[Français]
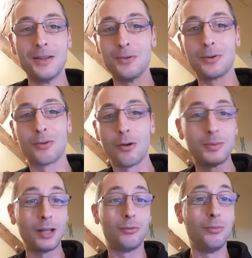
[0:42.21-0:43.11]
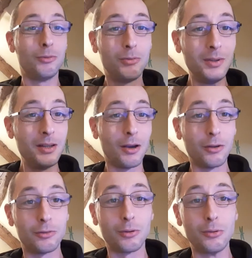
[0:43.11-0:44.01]
Donc euh, peut-être tu me suis
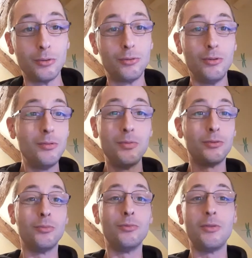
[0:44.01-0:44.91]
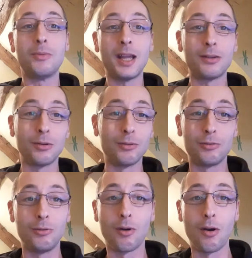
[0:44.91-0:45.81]
sur YouTube ou tu me suis peut-être
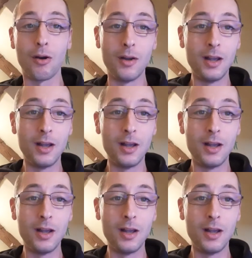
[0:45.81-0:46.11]
sur